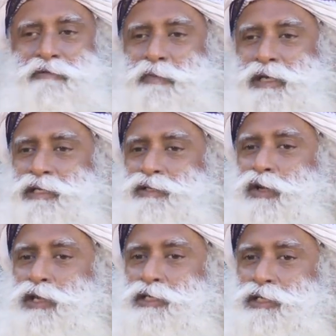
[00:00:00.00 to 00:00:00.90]
tout le monde
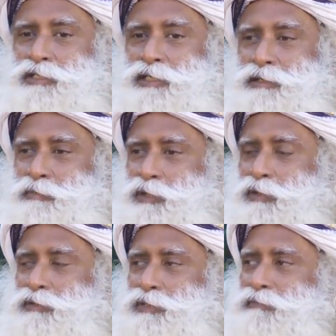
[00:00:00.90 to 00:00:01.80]
est en panique,
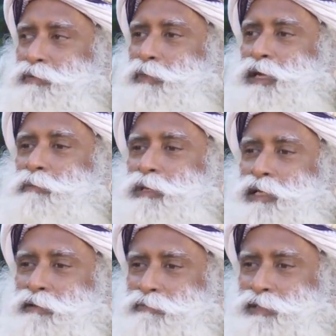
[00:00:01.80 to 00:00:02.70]
parce que tout le monde
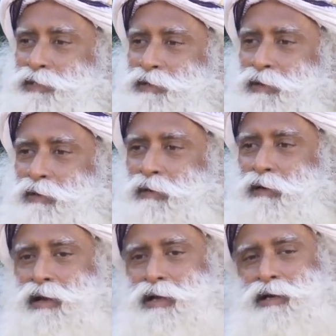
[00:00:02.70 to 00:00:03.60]
croyait que
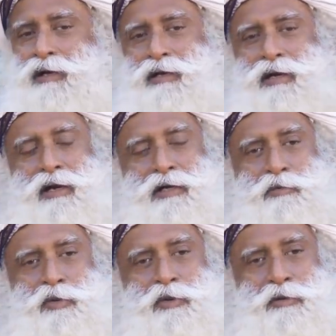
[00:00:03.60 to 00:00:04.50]

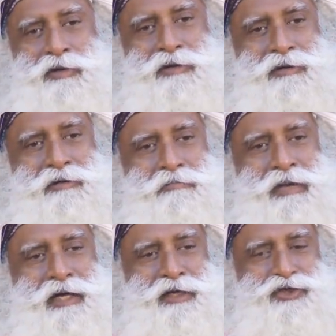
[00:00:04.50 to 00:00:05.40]
sur un paquet en
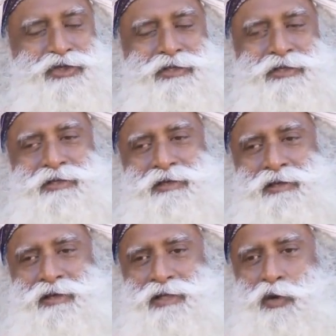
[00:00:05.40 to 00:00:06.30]
carton,
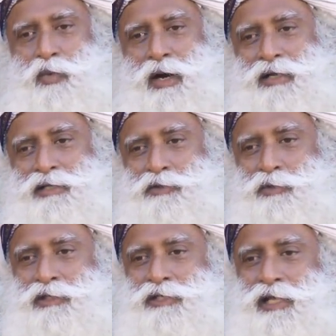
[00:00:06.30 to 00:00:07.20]
le virus
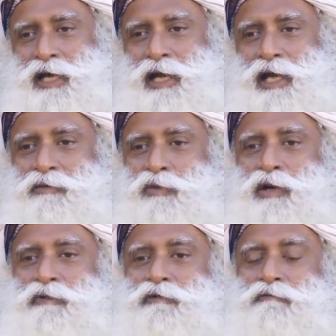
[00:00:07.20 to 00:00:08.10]
n'allait rester en vie
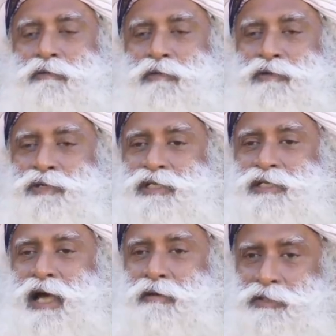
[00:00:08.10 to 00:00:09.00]
que 4 à
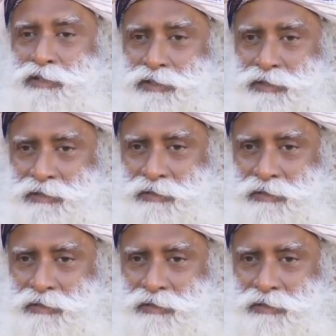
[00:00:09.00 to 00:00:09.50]
6 heures.